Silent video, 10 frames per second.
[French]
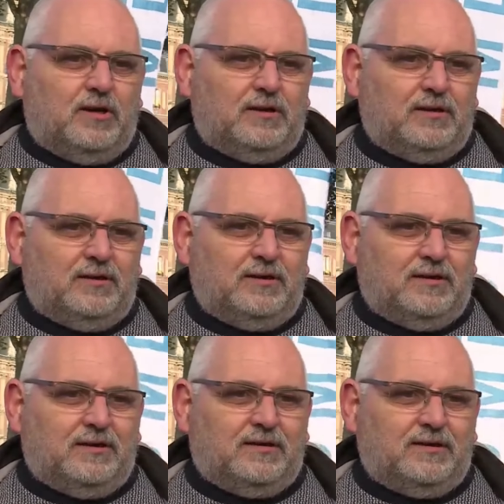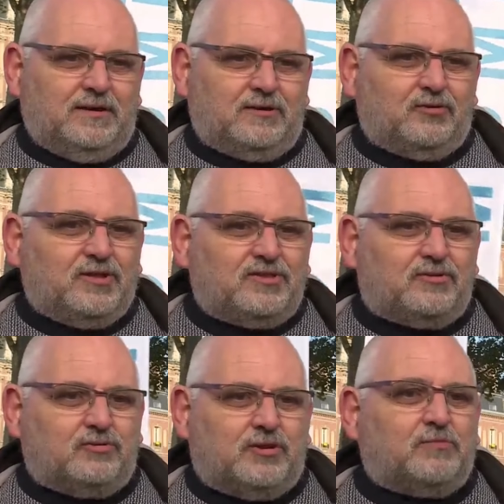les, les,
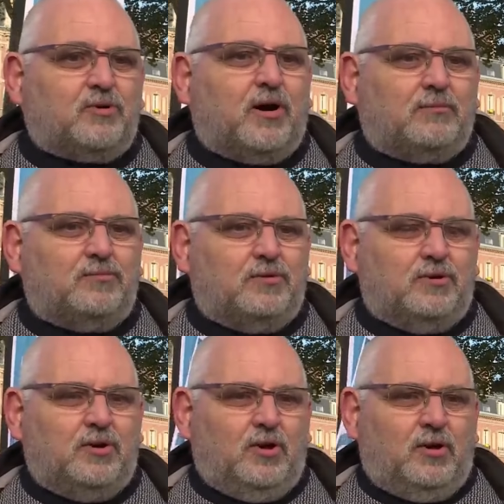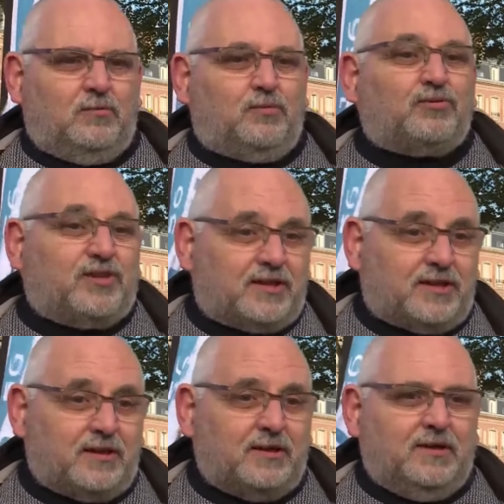conditions déplorables de, pour
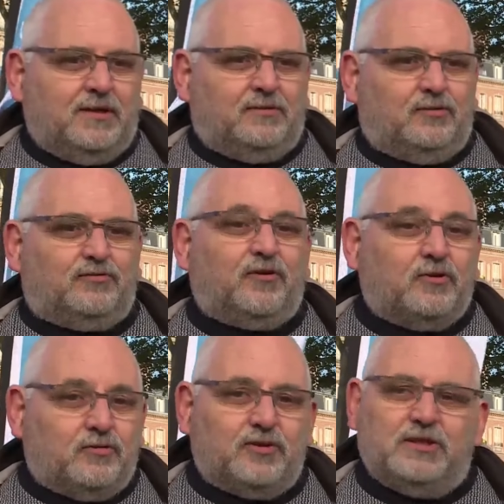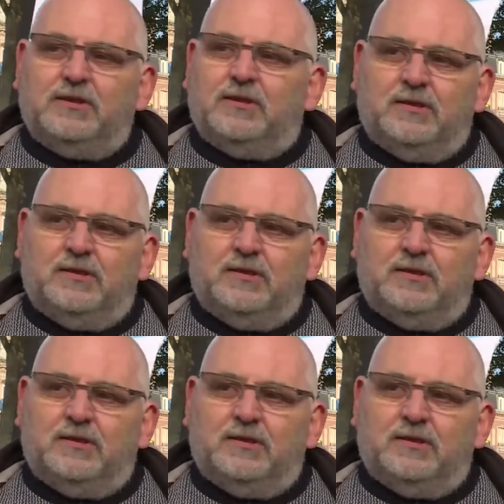certains de fin de vie,